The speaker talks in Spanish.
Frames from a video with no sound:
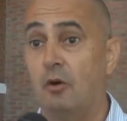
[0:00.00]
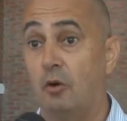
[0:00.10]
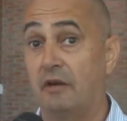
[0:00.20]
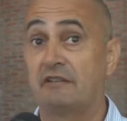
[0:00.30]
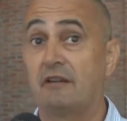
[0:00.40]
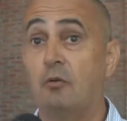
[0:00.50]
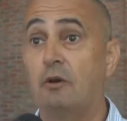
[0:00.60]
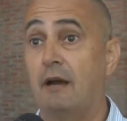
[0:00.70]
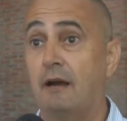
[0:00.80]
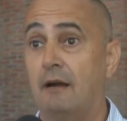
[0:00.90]
o que haya
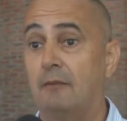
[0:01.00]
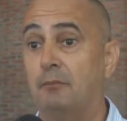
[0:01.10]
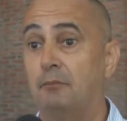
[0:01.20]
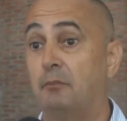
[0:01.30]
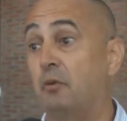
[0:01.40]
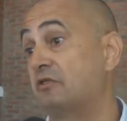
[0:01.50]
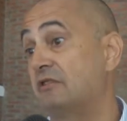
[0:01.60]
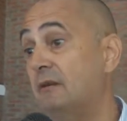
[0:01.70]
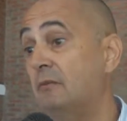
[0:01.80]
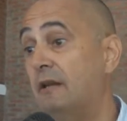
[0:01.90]
una
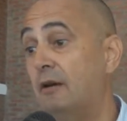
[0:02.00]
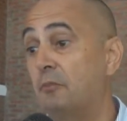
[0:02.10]
posible